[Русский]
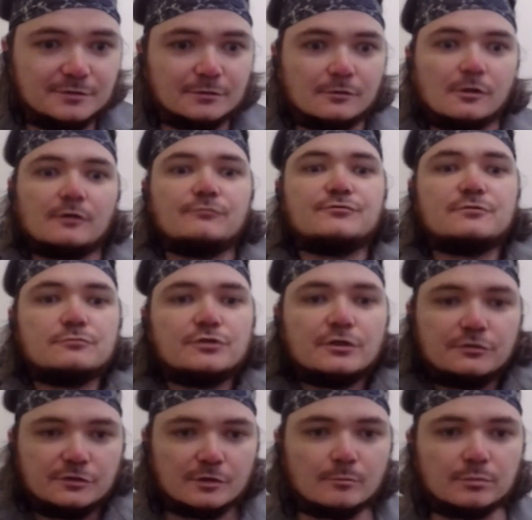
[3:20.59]
как не,
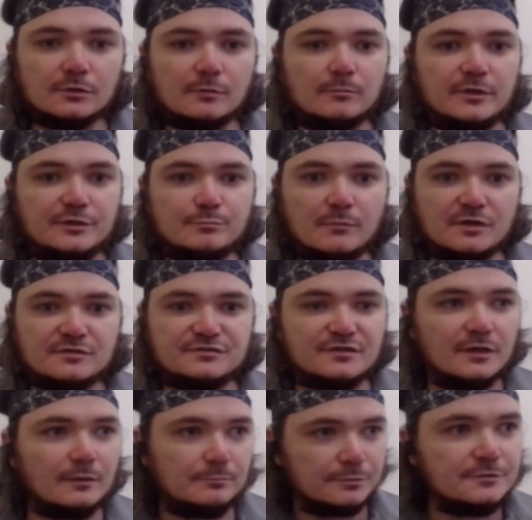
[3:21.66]
не было
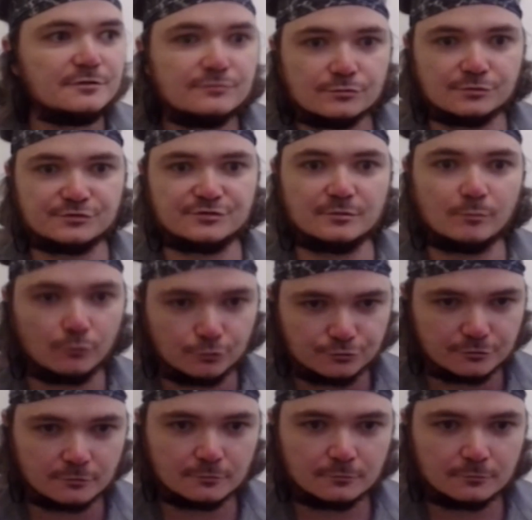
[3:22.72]
моста, а появился мост.